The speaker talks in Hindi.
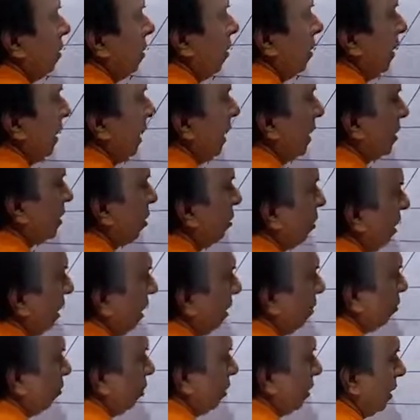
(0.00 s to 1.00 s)
डेंसर को
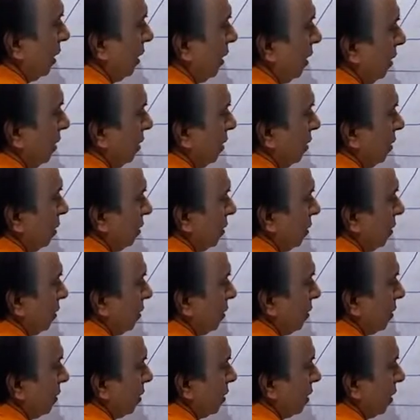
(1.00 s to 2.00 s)
क्या बोलते हैं
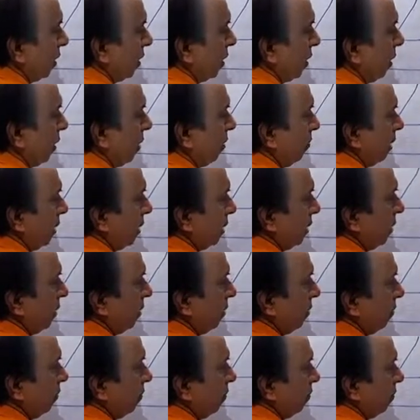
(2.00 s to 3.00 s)
सघन
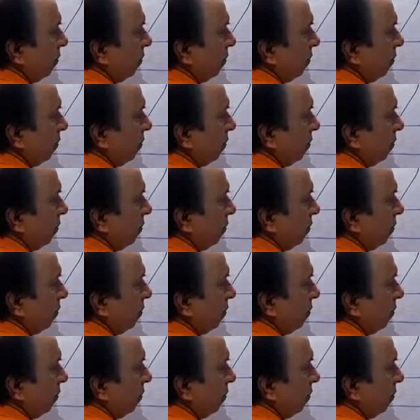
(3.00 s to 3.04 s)
माध्यम